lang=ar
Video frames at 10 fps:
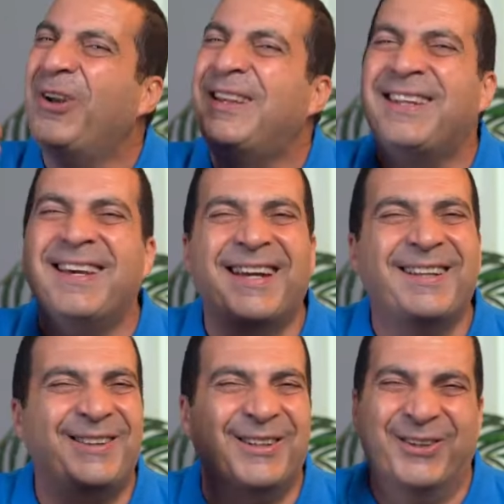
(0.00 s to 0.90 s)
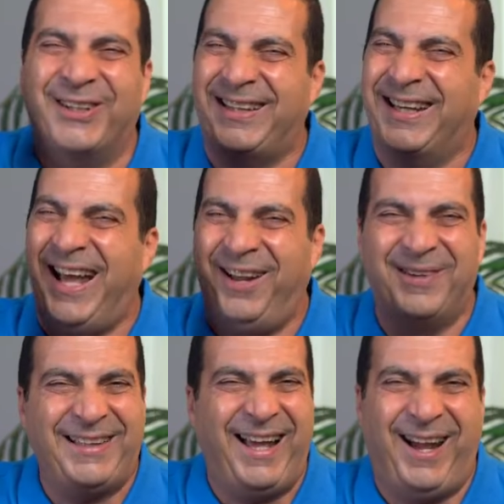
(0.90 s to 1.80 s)
قلت يا ريتني قلت
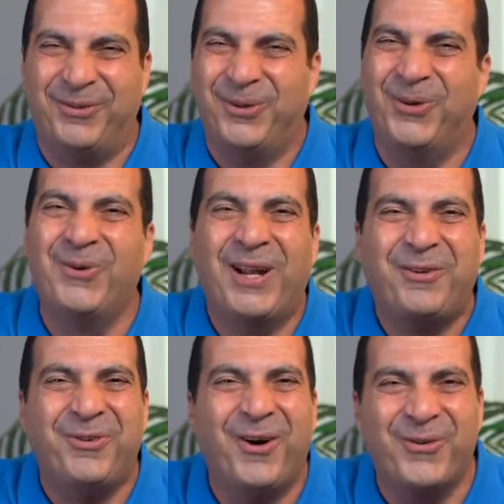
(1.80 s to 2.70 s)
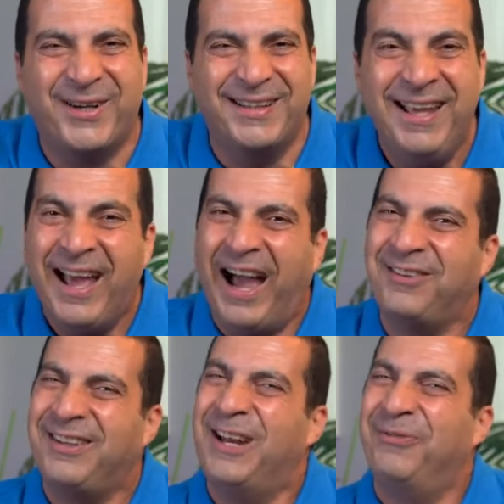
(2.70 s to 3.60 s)
لاحمد هحوله لك فورا
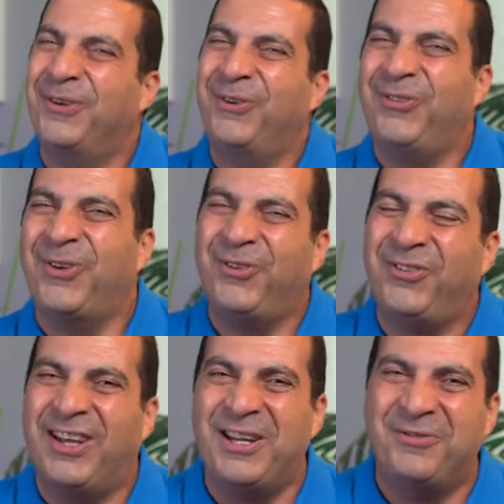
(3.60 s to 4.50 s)
عشان الفلوس تخش